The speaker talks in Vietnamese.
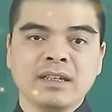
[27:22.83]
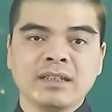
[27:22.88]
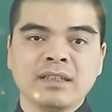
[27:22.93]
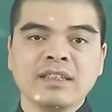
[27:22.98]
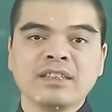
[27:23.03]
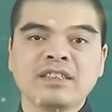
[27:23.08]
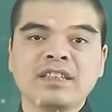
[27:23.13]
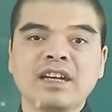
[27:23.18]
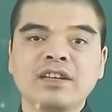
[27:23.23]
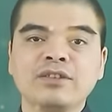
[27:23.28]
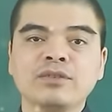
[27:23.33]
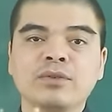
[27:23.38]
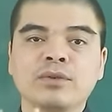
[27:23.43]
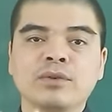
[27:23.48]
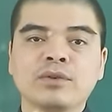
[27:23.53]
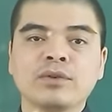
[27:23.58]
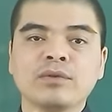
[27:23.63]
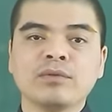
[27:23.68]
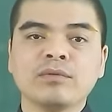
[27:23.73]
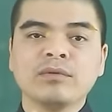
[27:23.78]
thì gia
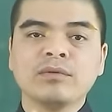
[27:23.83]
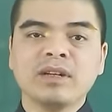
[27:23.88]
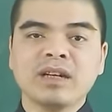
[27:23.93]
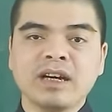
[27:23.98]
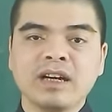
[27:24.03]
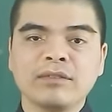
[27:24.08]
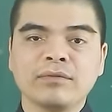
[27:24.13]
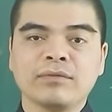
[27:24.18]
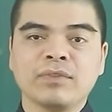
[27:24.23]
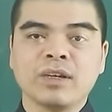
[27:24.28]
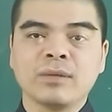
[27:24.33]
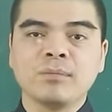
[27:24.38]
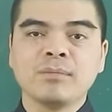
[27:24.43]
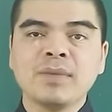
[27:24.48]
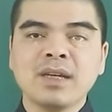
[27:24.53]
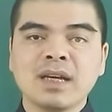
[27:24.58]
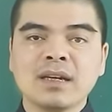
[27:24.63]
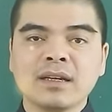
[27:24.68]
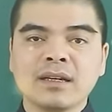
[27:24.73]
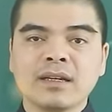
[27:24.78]
chủ cũng cần phải
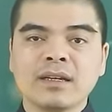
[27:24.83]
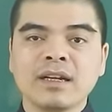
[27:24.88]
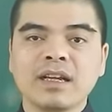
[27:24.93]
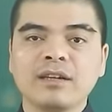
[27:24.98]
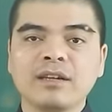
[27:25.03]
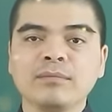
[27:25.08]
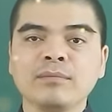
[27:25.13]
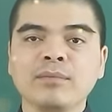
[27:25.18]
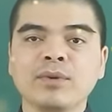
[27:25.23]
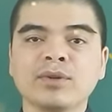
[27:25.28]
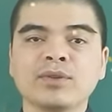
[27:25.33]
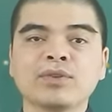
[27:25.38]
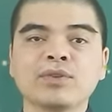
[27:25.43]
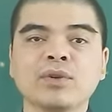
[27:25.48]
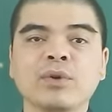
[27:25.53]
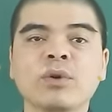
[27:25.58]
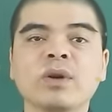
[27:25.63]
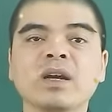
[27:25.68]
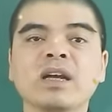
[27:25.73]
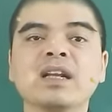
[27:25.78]
biết đến một
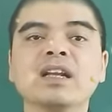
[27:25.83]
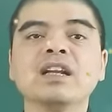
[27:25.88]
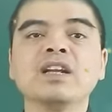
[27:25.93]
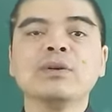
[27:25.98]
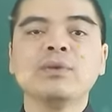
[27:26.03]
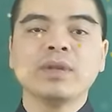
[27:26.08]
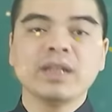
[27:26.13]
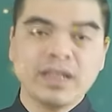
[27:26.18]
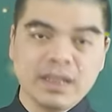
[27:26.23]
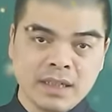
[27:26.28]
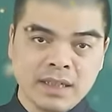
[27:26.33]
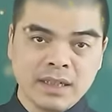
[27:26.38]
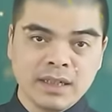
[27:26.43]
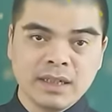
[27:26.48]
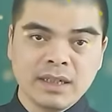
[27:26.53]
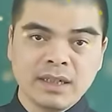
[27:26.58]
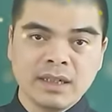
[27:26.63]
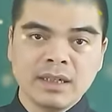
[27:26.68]
số cái lưu ý.